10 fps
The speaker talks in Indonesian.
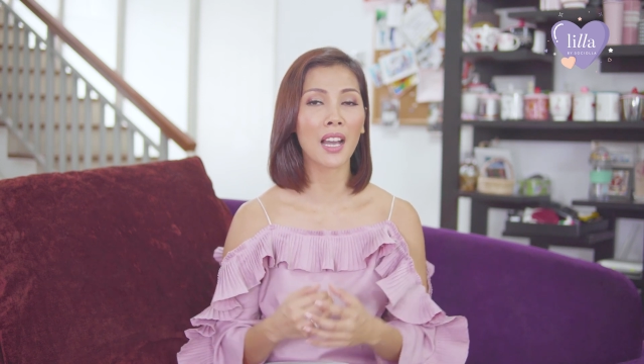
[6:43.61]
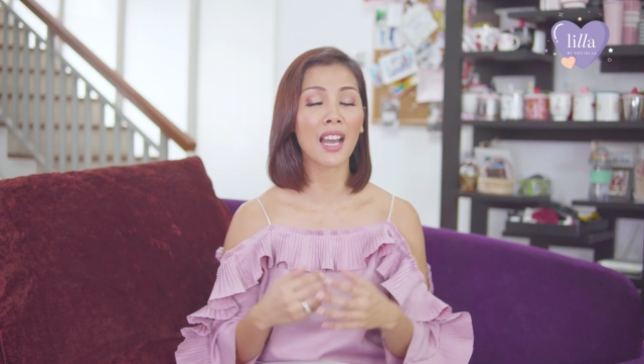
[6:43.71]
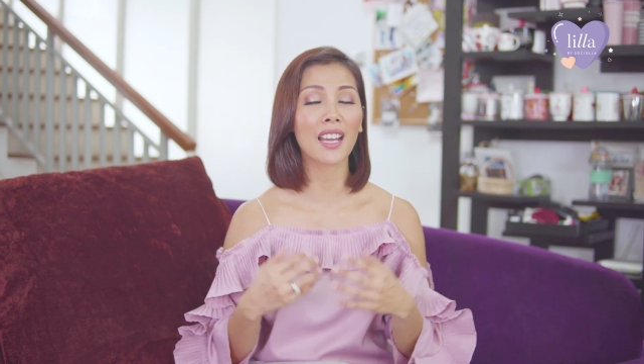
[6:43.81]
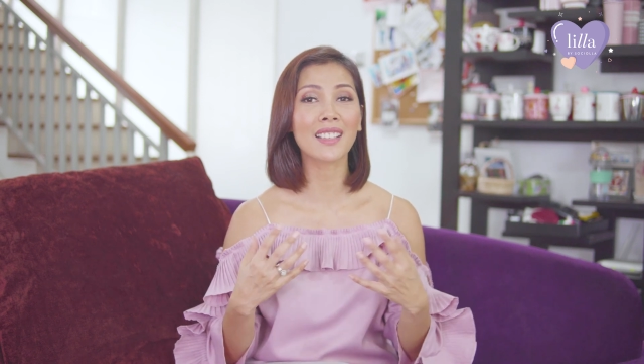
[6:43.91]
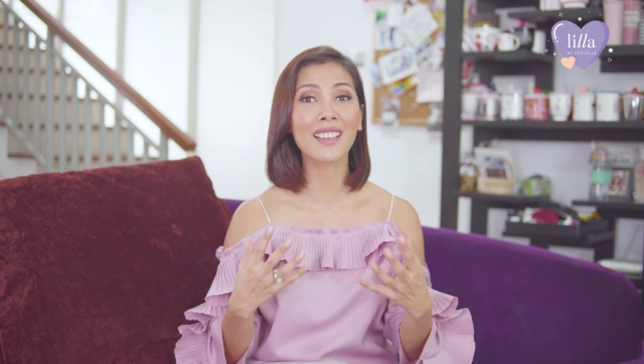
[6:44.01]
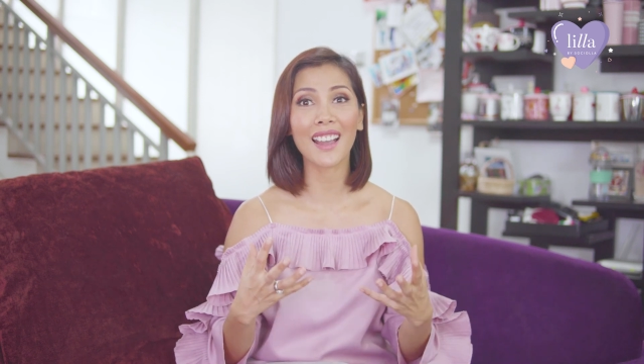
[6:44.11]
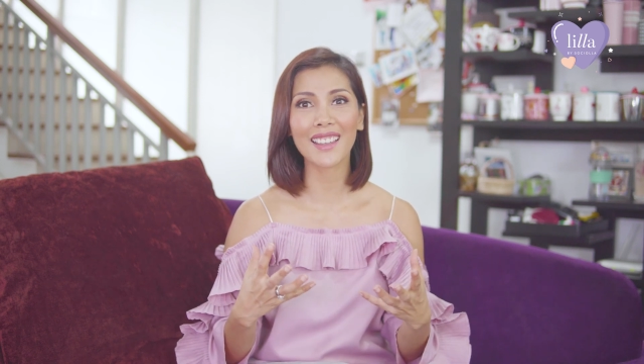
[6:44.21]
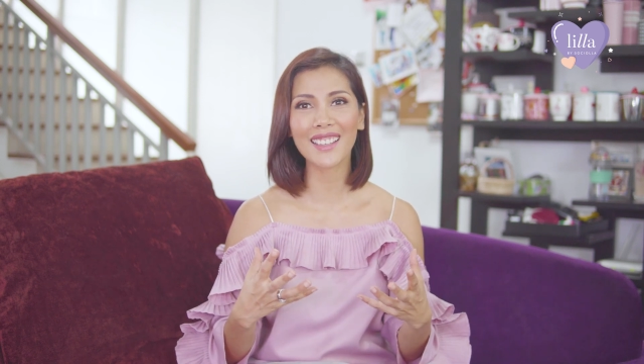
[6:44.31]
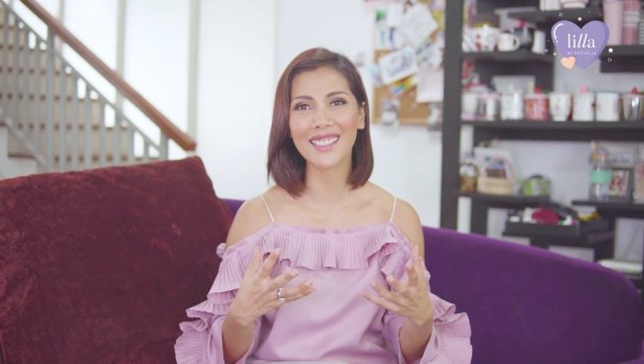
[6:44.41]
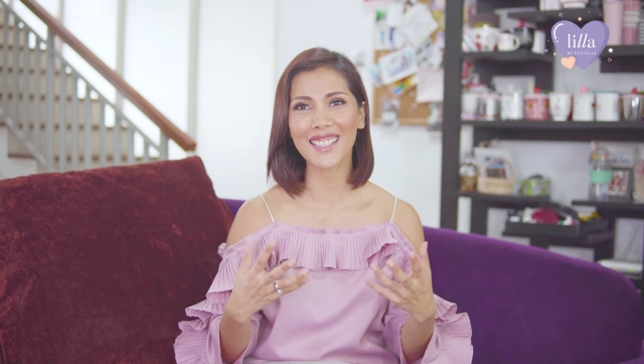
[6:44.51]

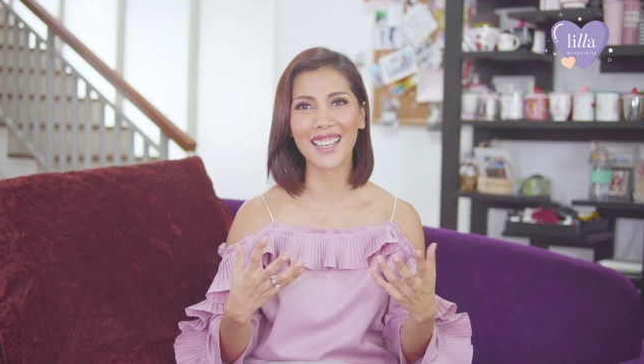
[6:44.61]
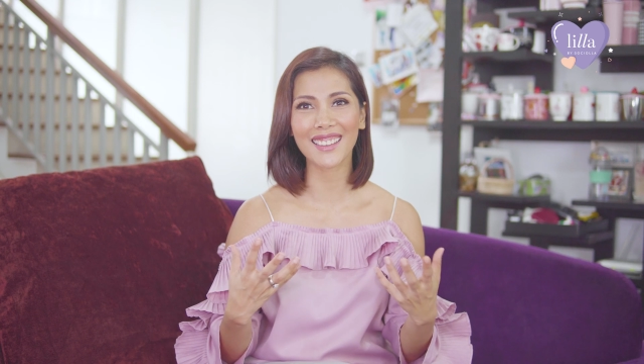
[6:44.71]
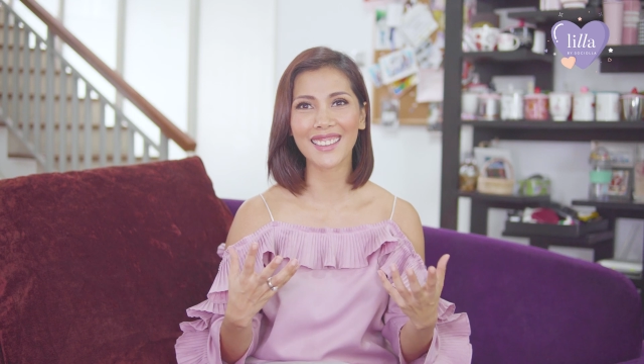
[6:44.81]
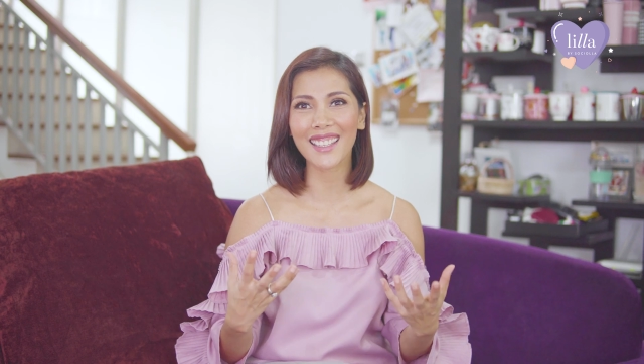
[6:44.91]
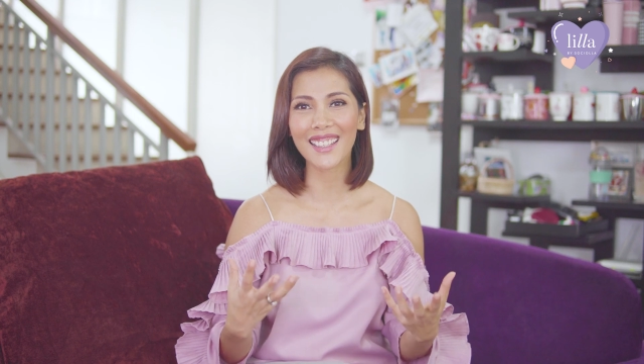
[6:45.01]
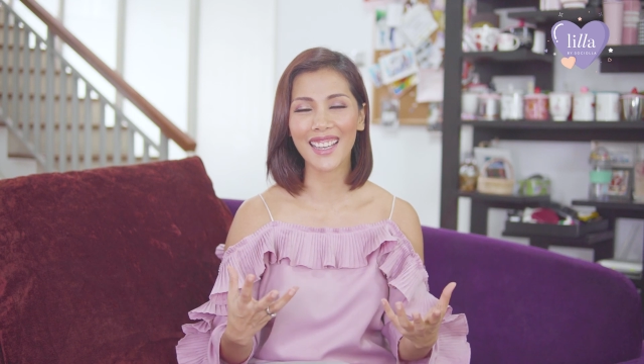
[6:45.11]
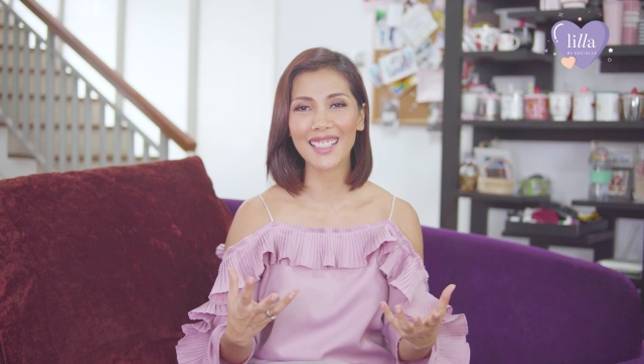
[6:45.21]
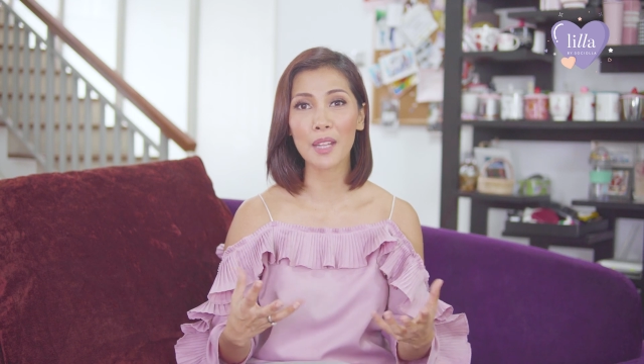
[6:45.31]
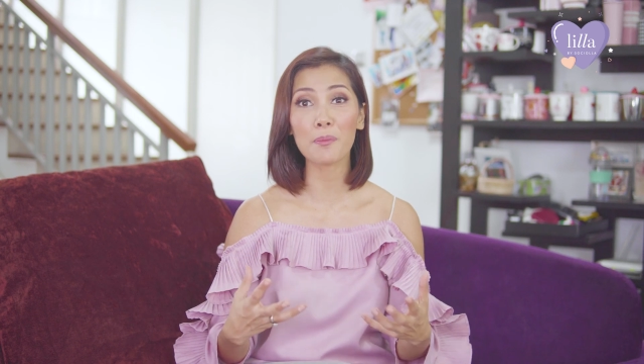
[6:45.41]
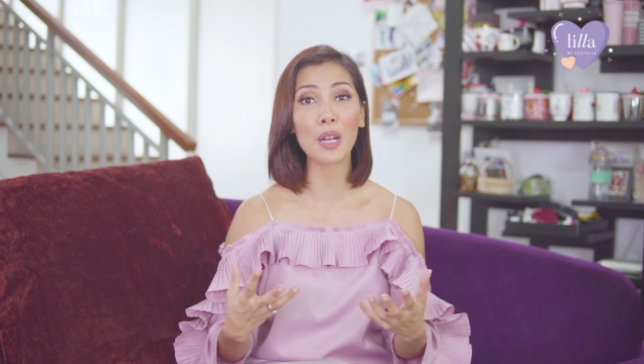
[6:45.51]
menghargai
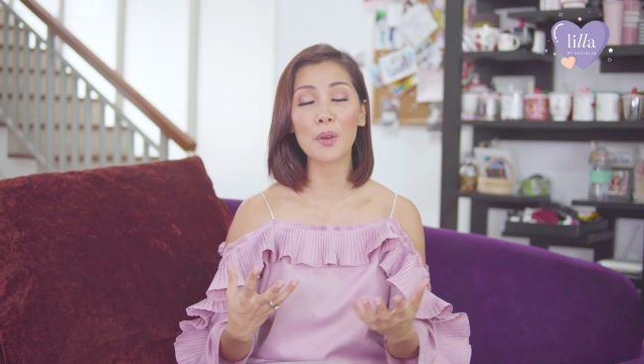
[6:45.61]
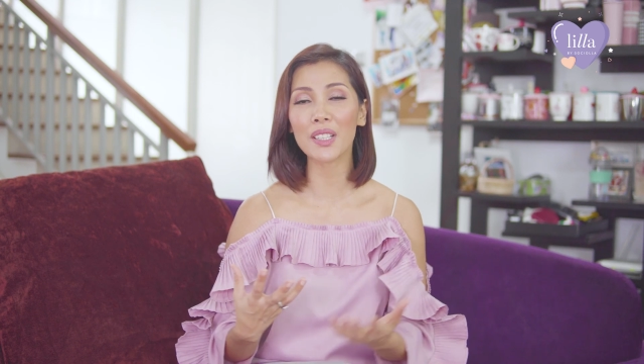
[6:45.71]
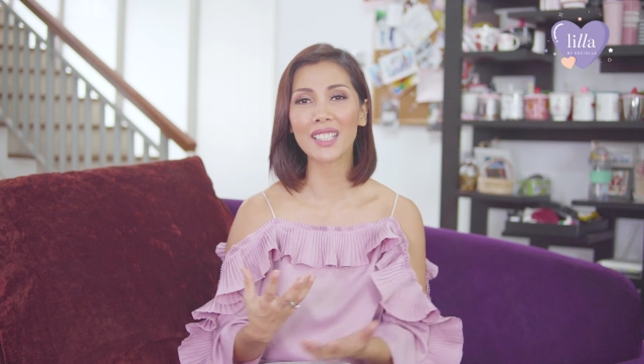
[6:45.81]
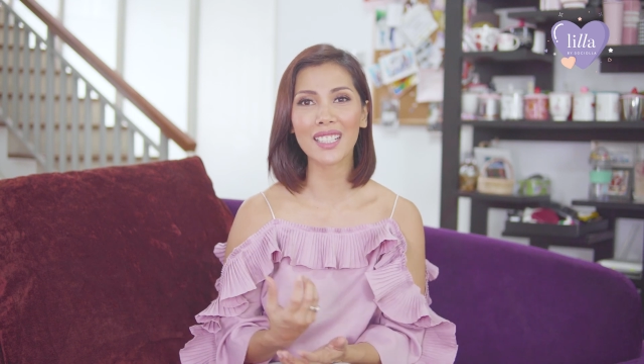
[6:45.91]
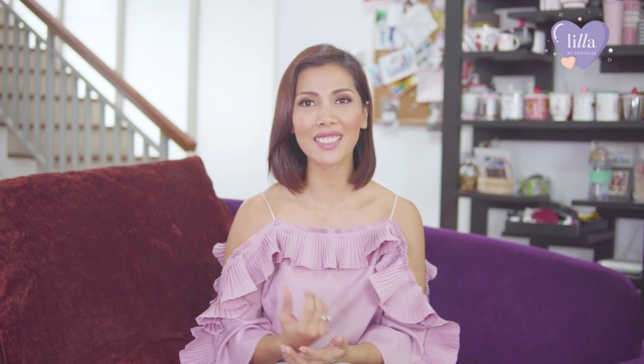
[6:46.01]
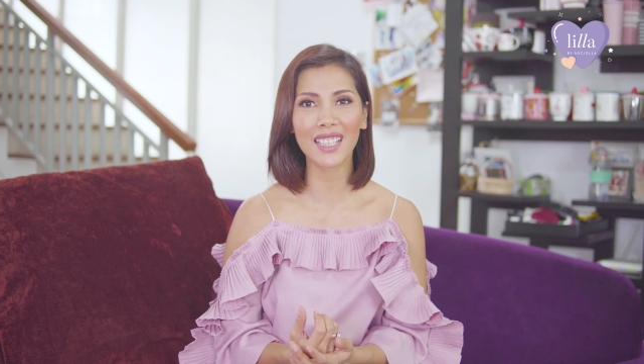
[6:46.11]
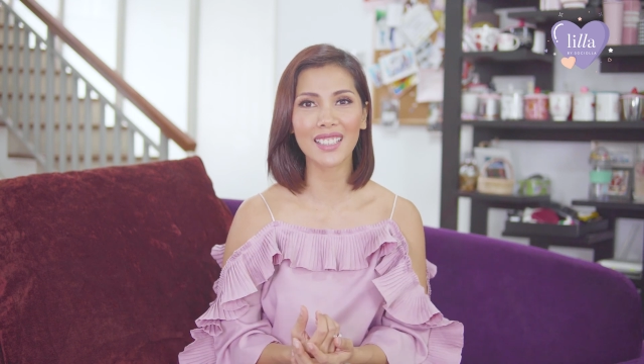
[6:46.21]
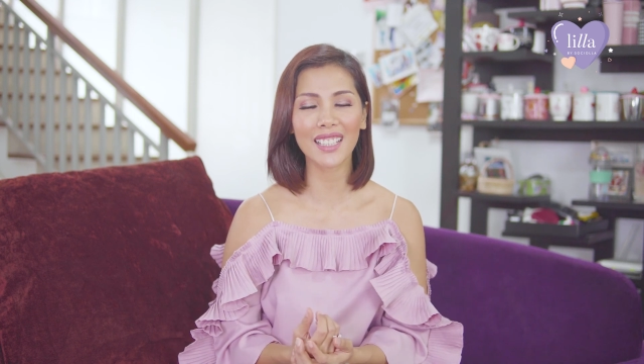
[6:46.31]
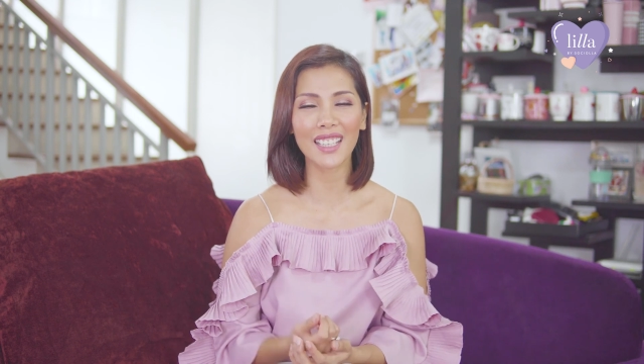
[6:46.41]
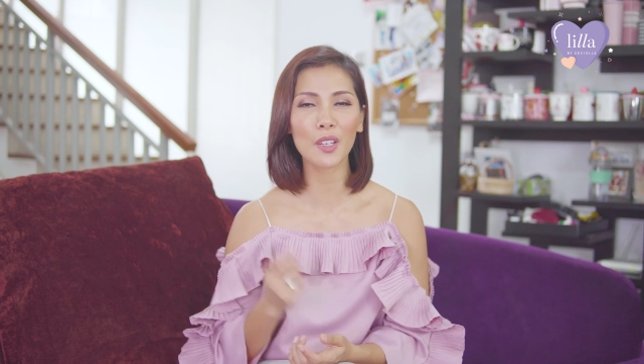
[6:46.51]
kecantikan dan perawatan
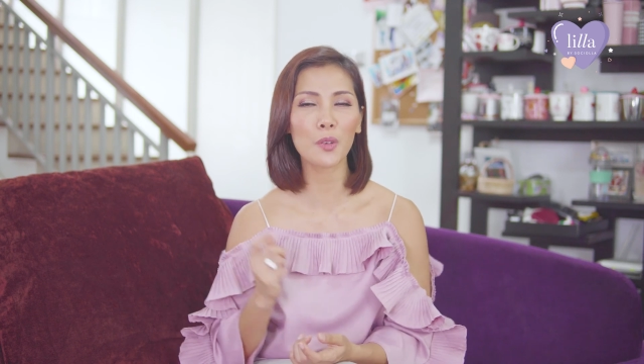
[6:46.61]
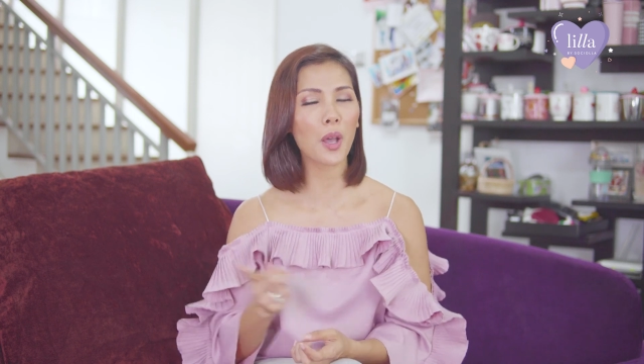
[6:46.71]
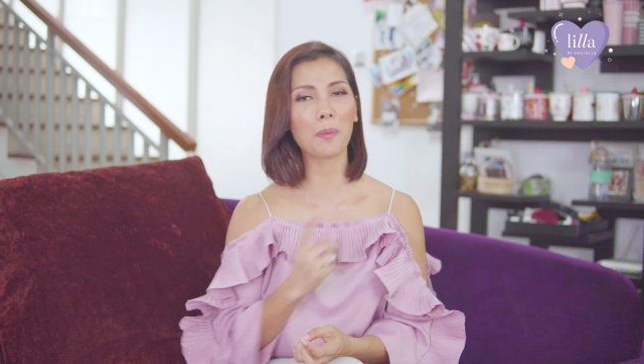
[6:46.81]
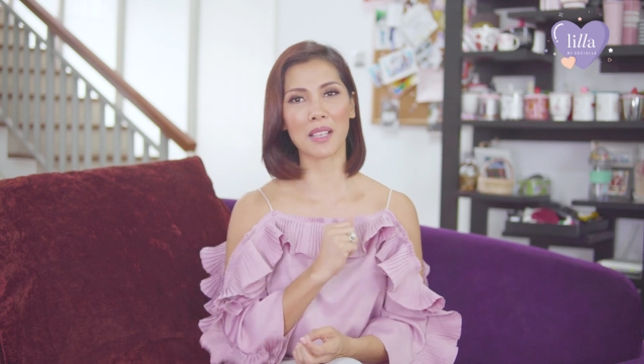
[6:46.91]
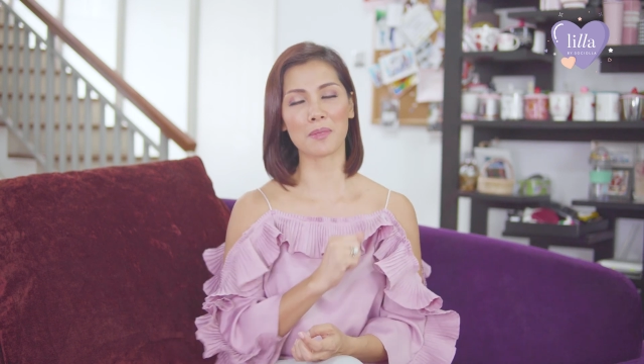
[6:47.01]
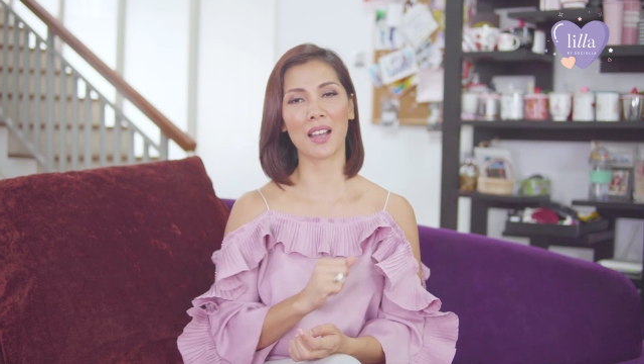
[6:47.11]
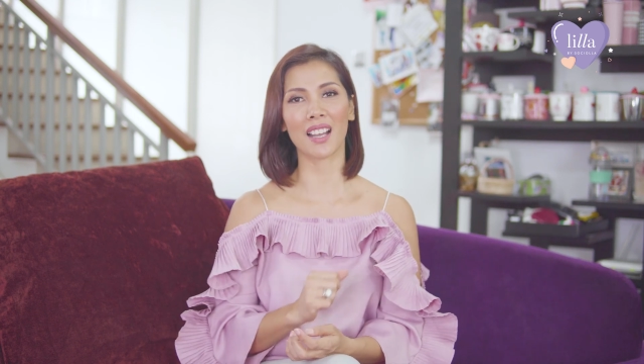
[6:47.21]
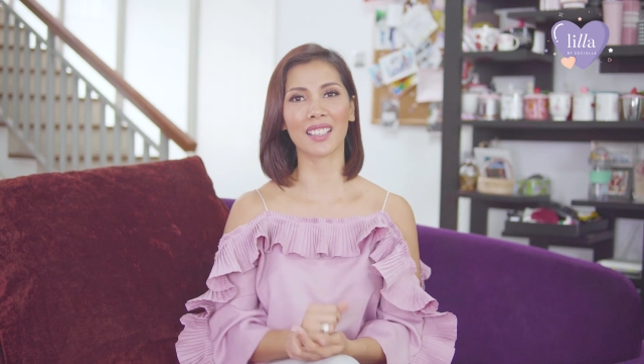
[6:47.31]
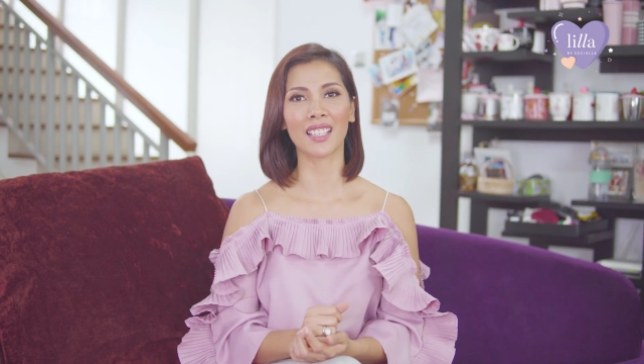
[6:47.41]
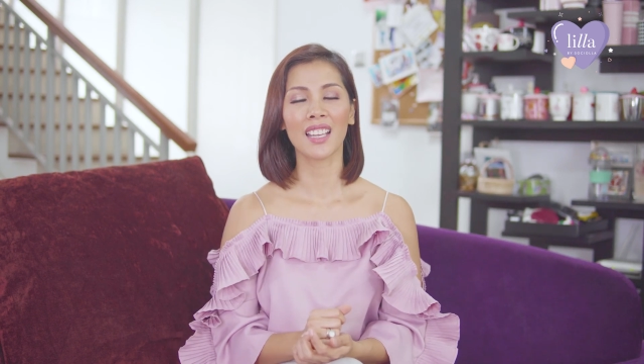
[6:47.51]
kecantikan, wah pas
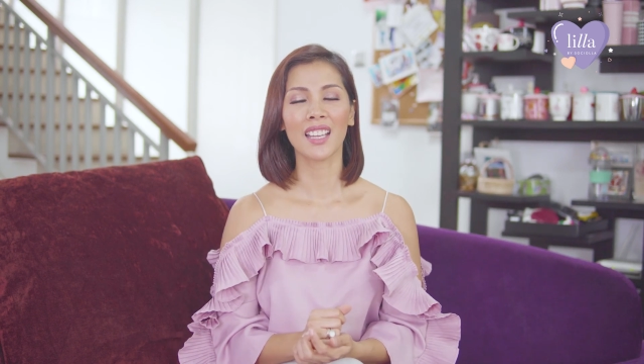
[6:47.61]
banget.